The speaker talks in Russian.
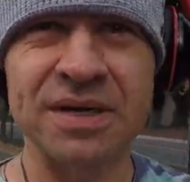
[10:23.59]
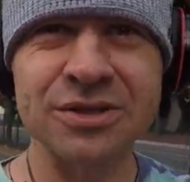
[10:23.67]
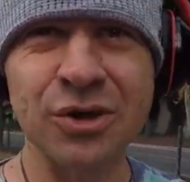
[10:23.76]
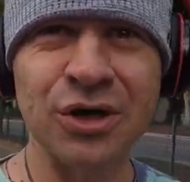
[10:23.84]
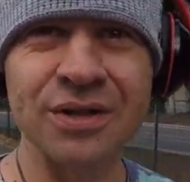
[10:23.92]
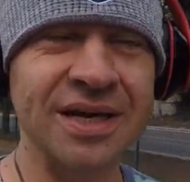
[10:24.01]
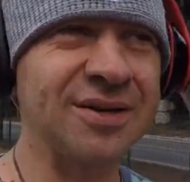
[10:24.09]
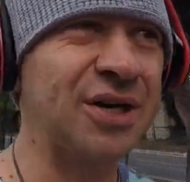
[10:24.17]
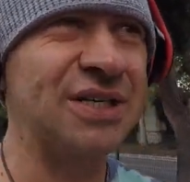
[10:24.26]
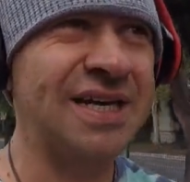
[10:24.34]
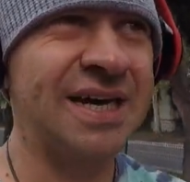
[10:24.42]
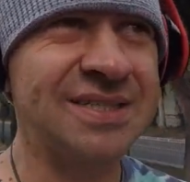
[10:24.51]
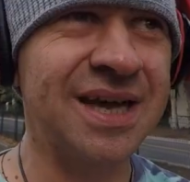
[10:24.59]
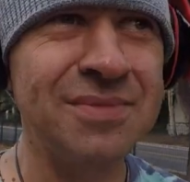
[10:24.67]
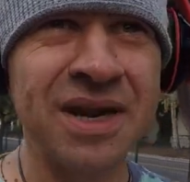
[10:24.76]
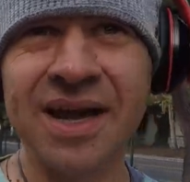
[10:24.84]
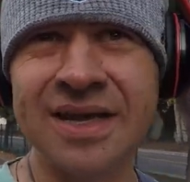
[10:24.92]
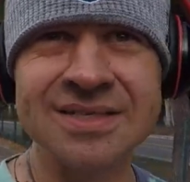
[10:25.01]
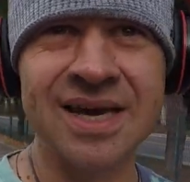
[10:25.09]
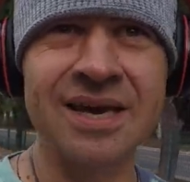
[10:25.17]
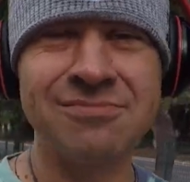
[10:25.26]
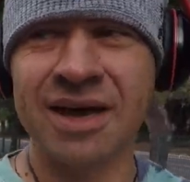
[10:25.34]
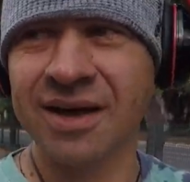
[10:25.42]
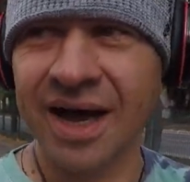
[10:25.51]
Простое такое, знаете, американское
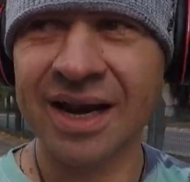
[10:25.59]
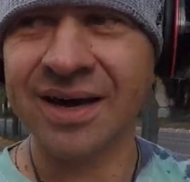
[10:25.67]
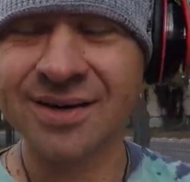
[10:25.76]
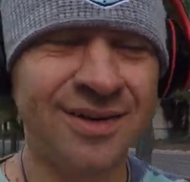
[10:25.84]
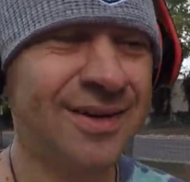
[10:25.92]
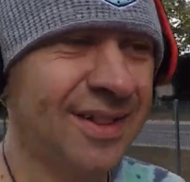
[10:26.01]
имя. Олег.